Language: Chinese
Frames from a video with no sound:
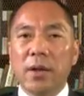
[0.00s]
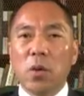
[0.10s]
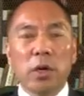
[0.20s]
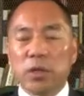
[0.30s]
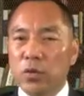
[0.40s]

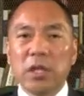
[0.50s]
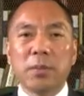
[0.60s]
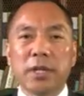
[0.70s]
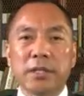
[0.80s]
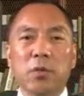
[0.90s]
我绝对
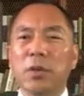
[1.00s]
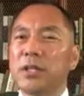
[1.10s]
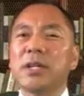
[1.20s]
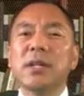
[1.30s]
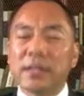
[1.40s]
不相信，我
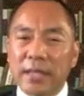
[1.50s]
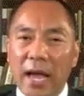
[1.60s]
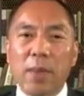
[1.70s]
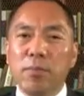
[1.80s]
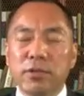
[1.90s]
就更
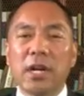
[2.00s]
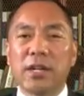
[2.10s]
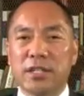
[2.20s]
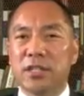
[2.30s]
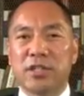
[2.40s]
谈不
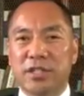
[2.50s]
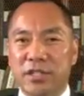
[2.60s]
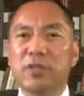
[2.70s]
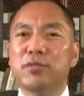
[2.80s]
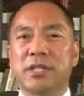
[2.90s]
上习
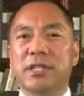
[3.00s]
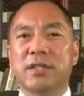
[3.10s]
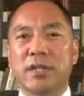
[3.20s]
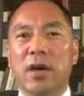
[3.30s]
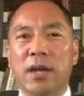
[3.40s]
习主席
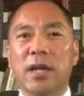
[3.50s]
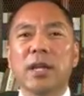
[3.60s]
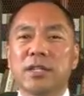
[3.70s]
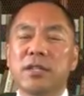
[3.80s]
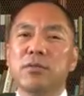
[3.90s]
知道了。
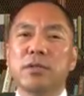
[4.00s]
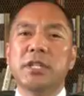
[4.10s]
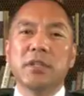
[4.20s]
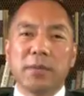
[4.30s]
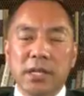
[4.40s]
习主
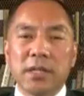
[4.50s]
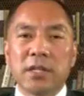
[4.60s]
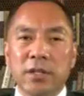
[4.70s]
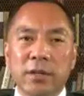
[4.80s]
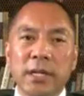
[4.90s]
席怎么可能
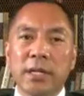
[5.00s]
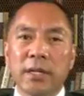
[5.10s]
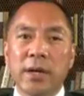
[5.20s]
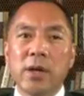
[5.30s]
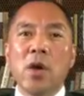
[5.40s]
知道这个
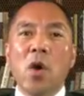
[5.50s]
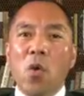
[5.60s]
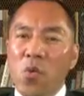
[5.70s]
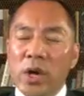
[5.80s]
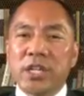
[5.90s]
呢？
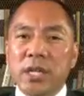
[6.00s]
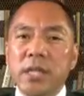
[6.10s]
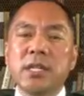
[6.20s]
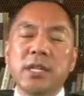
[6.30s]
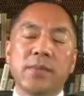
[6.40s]
我
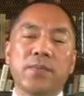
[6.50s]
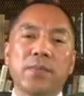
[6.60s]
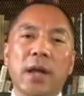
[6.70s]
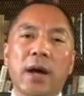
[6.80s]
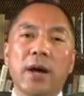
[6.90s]
深信。
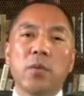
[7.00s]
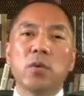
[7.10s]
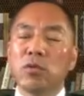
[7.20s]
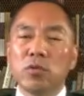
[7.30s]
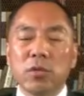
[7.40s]
啊！
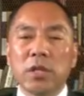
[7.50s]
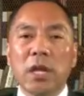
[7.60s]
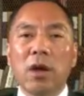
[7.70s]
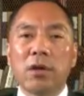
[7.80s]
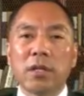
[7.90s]
我从昨
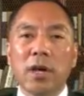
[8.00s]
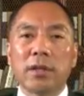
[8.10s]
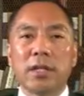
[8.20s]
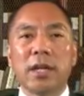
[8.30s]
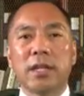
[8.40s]
天老领导
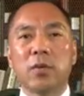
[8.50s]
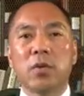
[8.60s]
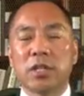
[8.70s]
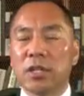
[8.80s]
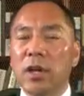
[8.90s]
的那里，
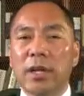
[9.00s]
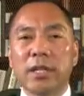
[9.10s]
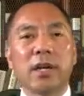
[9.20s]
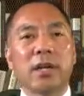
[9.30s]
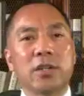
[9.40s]
我得到了
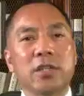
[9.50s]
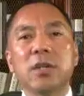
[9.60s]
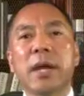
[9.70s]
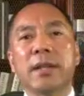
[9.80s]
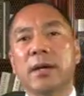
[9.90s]
一个很
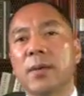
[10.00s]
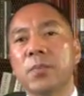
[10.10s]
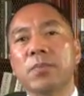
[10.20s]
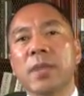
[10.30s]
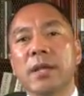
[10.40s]
正面的
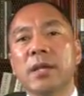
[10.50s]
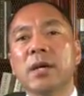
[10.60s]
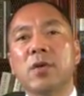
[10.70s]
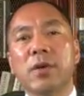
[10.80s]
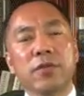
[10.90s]
一
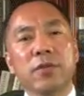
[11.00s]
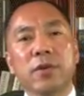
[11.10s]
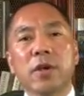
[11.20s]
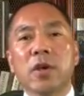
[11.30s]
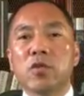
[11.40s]
个回
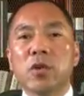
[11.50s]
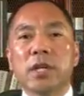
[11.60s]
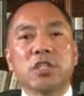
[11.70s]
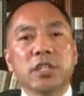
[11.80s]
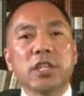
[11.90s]
复，说
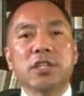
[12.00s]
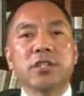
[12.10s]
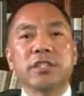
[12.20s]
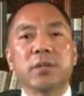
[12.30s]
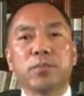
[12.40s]
这些
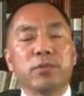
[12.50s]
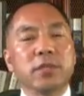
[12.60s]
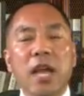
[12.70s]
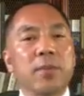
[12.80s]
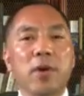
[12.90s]
事情不
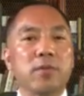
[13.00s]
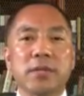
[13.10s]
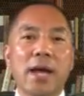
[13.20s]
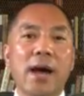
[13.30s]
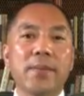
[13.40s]
代表国
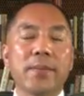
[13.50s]
家，